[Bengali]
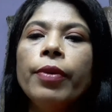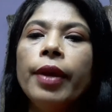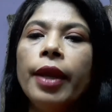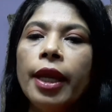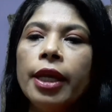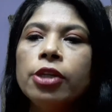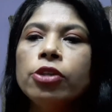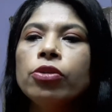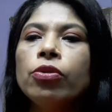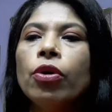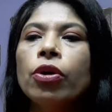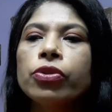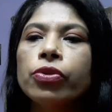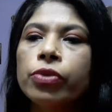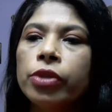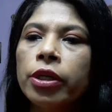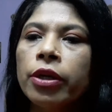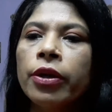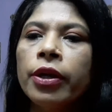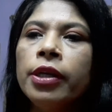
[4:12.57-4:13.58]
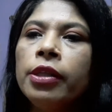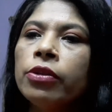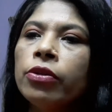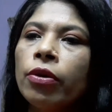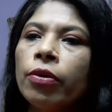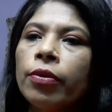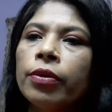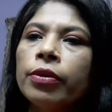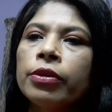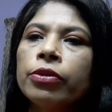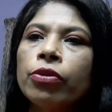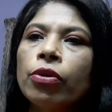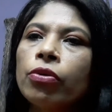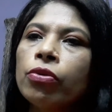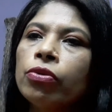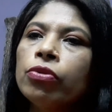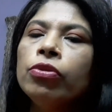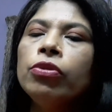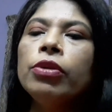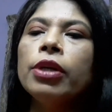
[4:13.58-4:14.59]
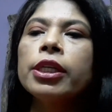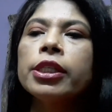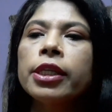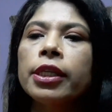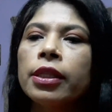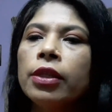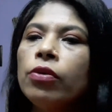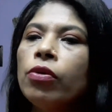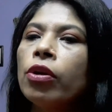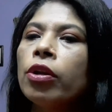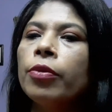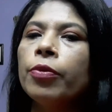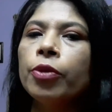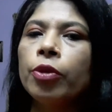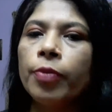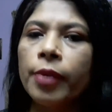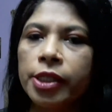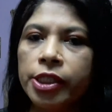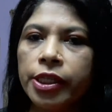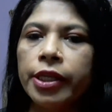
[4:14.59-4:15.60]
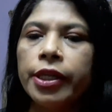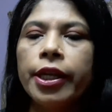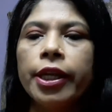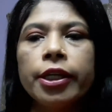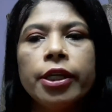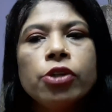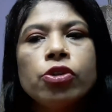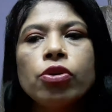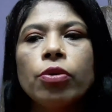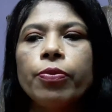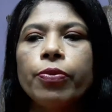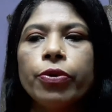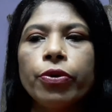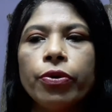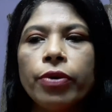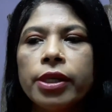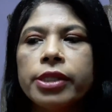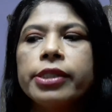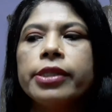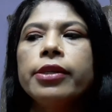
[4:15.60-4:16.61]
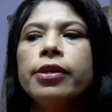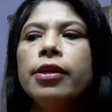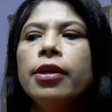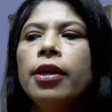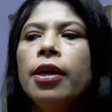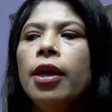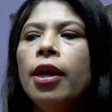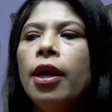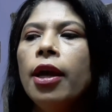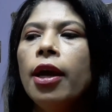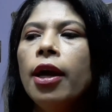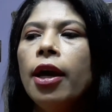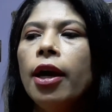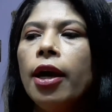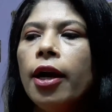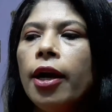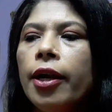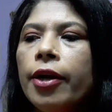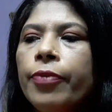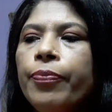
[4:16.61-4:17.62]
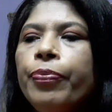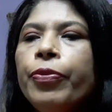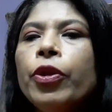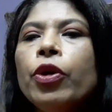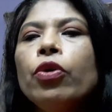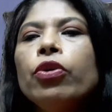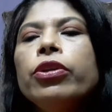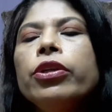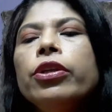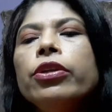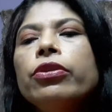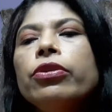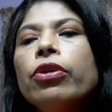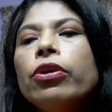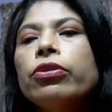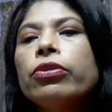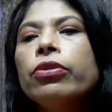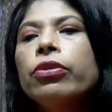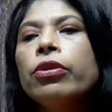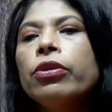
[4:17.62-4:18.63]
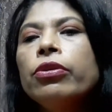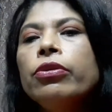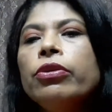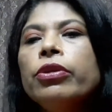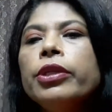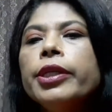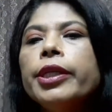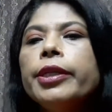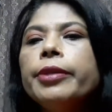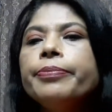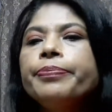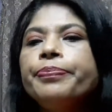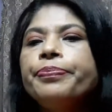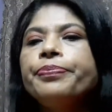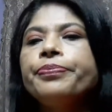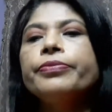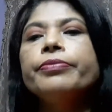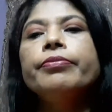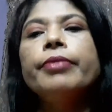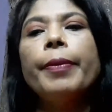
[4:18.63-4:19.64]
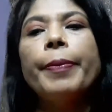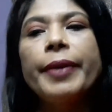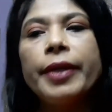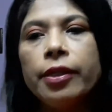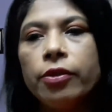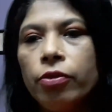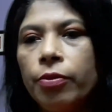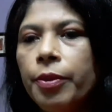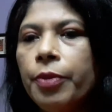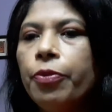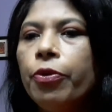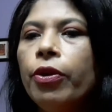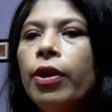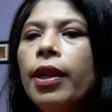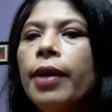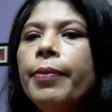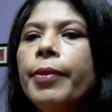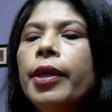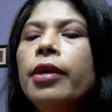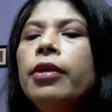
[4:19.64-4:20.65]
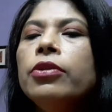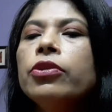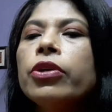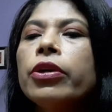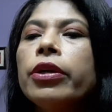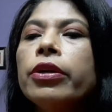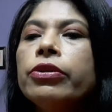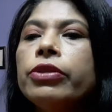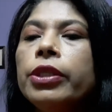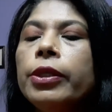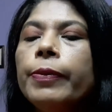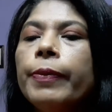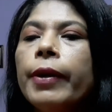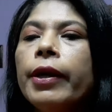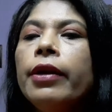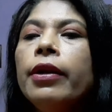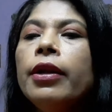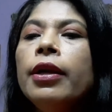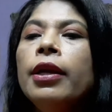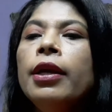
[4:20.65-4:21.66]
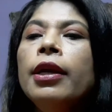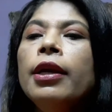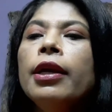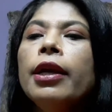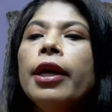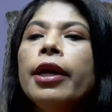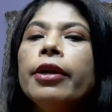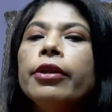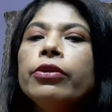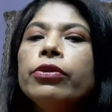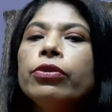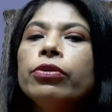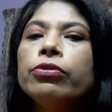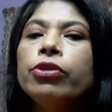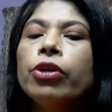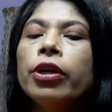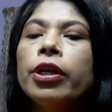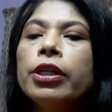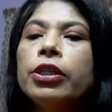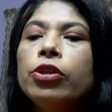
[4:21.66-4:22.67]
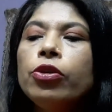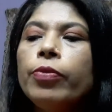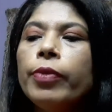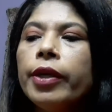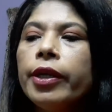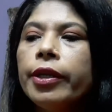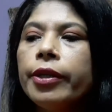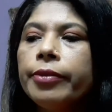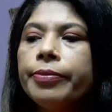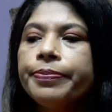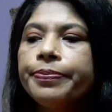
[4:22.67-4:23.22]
এই অসুখটা হয় তখনও এর সাথে অনিয়মিত মাসিকের একটা সম্পর্ক আছে আর অতিরিক্ত রক্তক্ষরণের ব্যাপারটা তো আমি বললামই জরায়ু টিউমার তো জরায়ু টিউমারের